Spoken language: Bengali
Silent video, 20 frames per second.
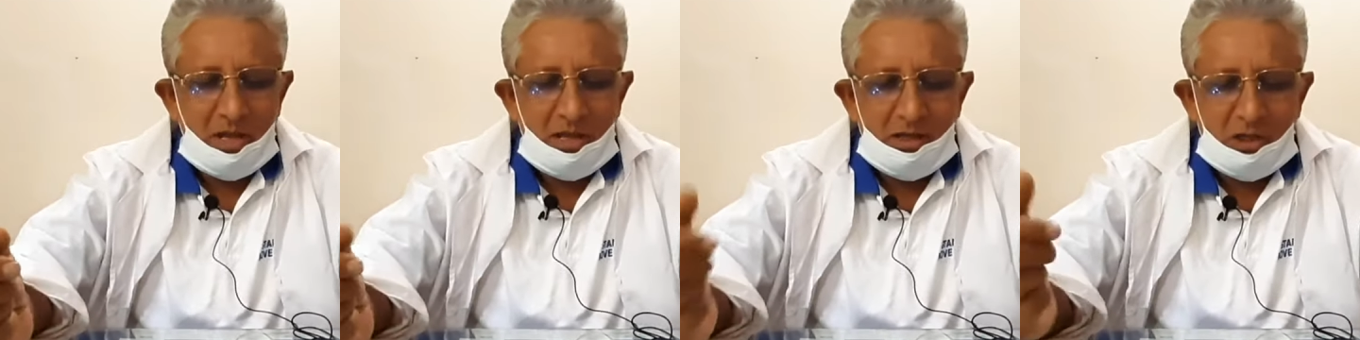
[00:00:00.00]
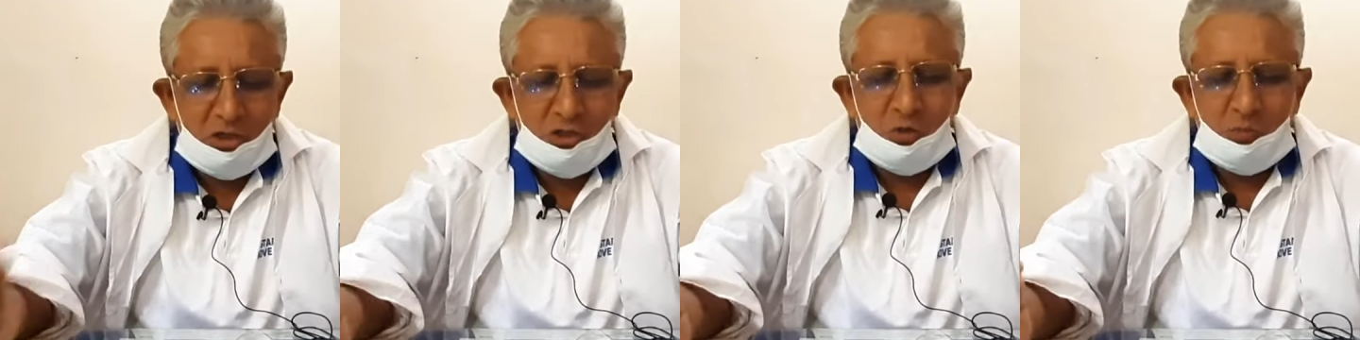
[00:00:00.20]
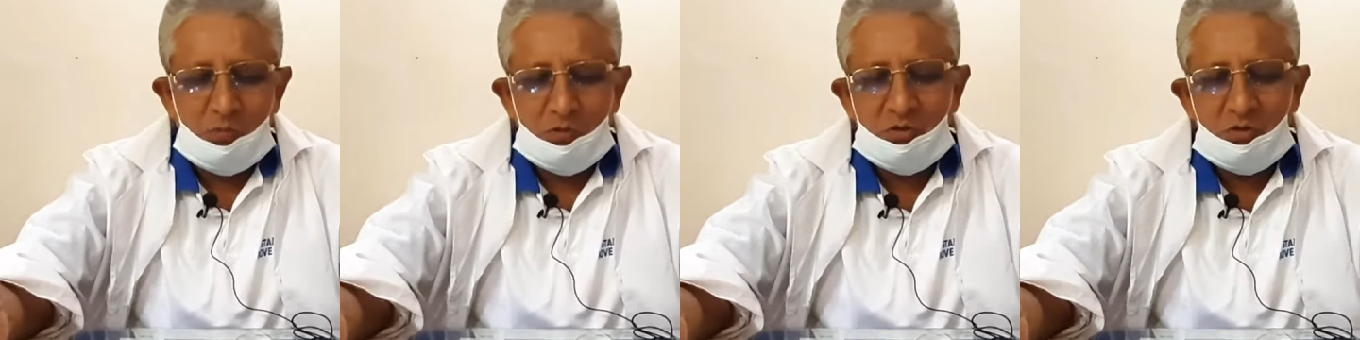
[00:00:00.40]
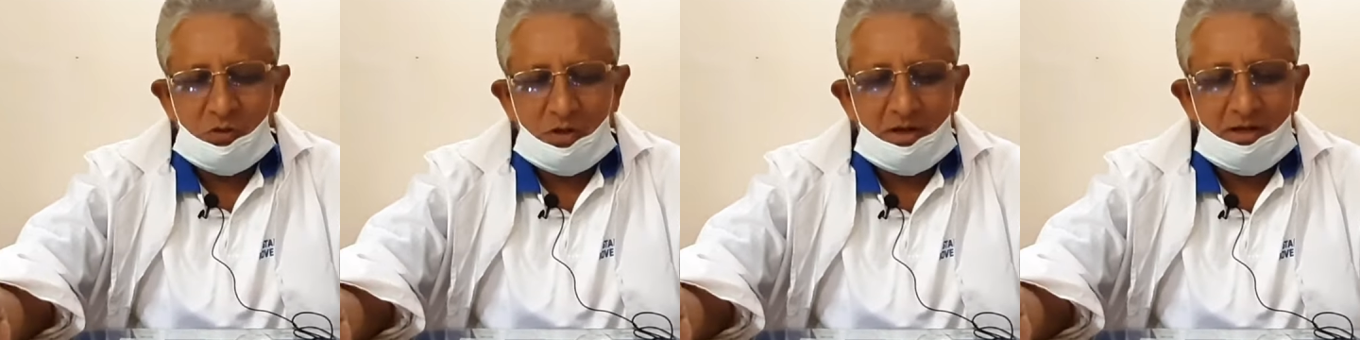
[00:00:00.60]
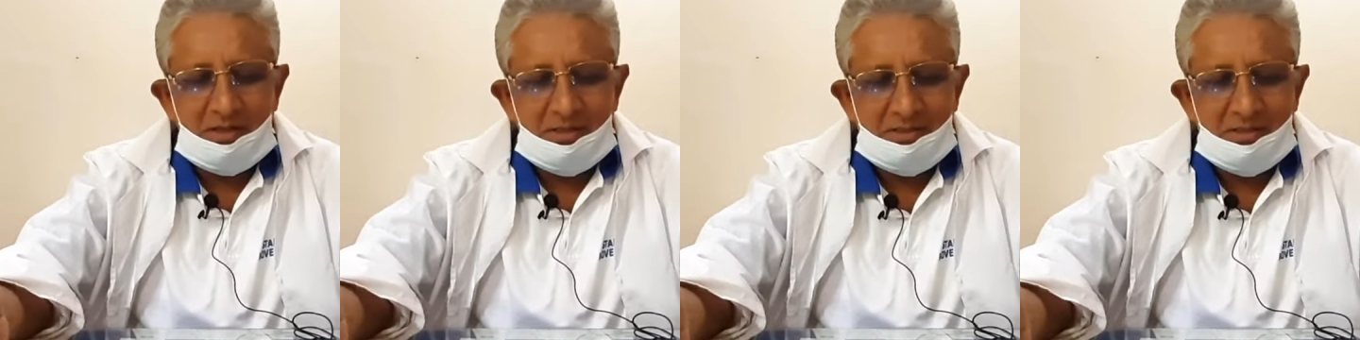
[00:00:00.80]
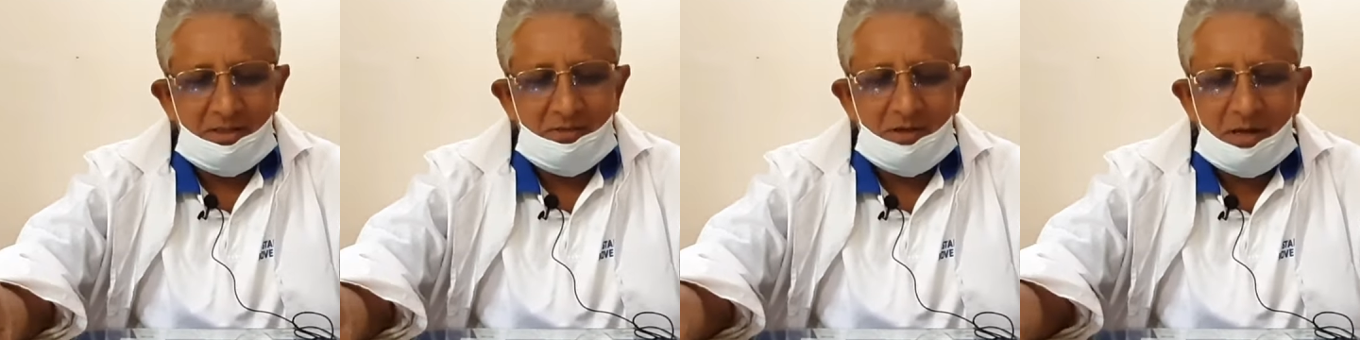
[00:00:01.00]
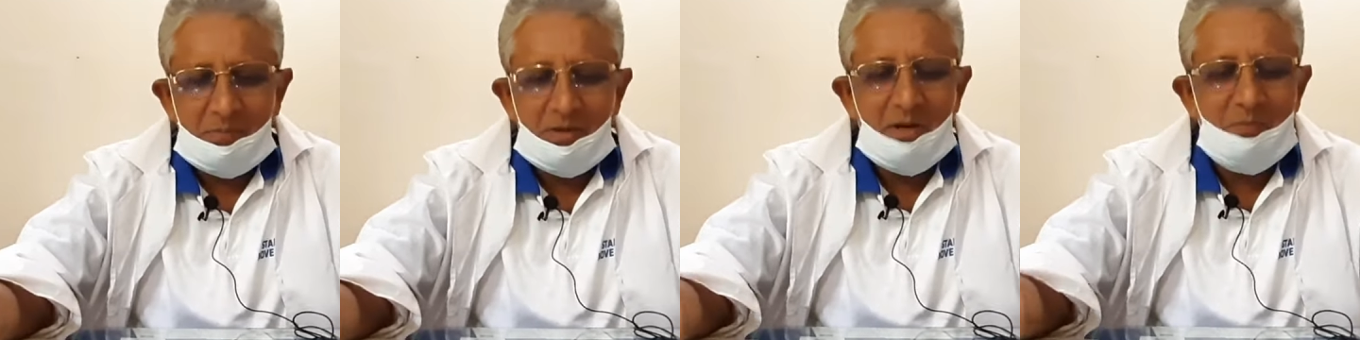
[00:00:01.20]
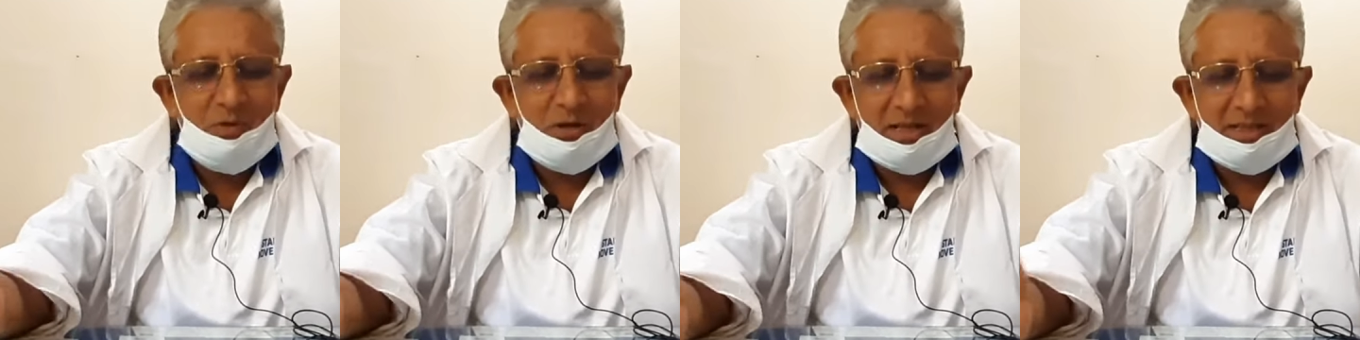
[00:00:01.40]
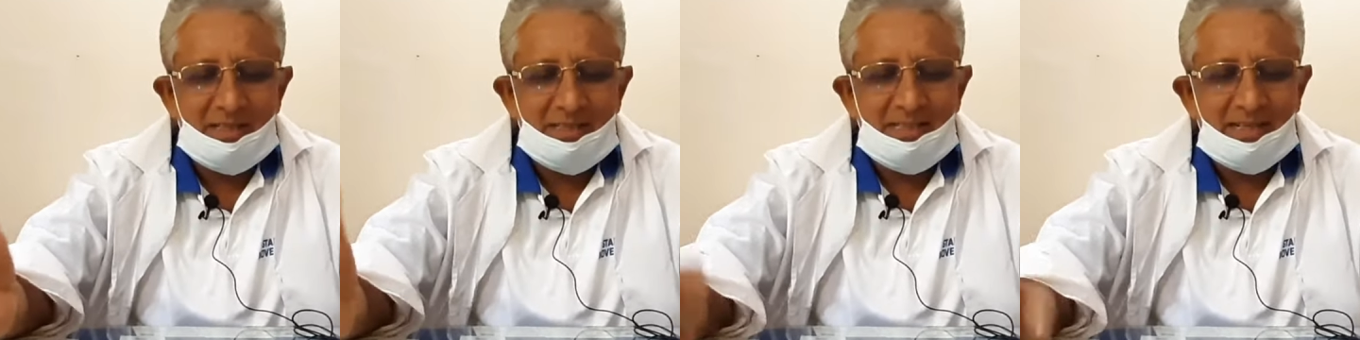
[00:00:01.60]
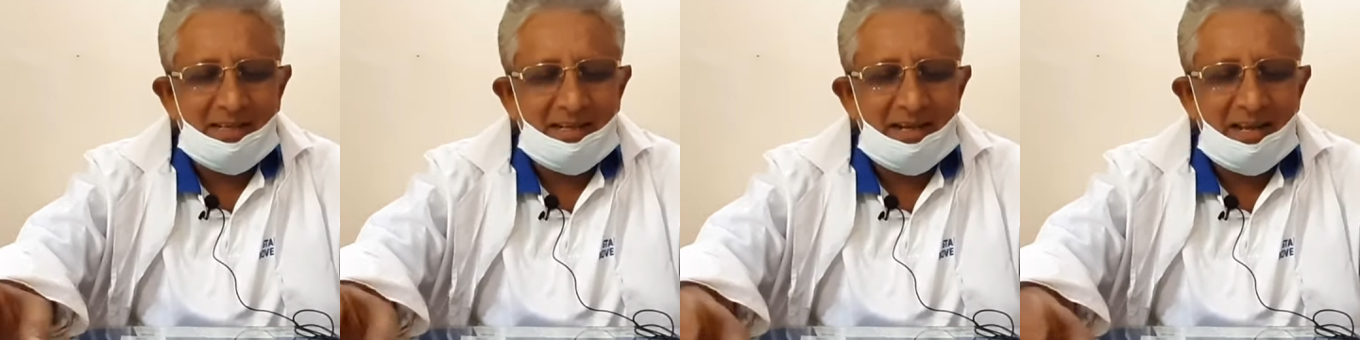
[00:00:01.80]
হৃষ্টপুষ্ট করানোর জন্য ওটা বলে মোটা
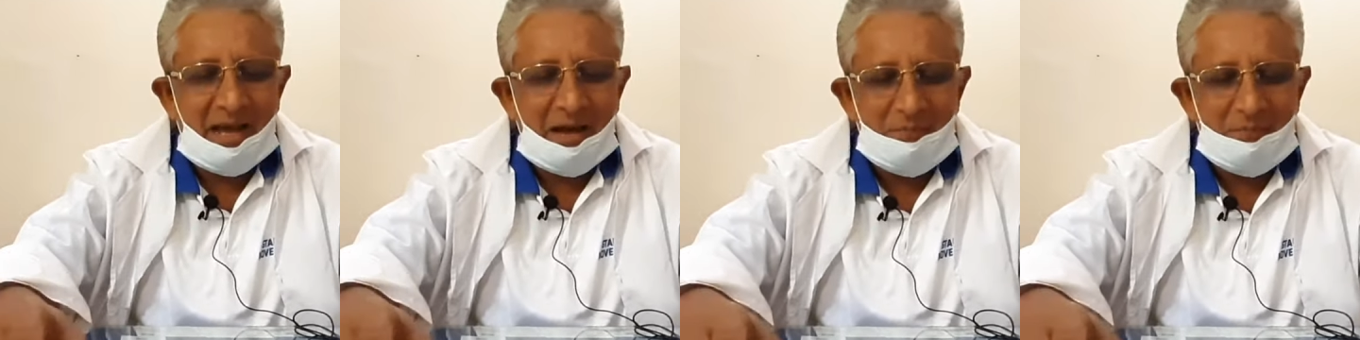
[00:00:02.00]
থাজা করে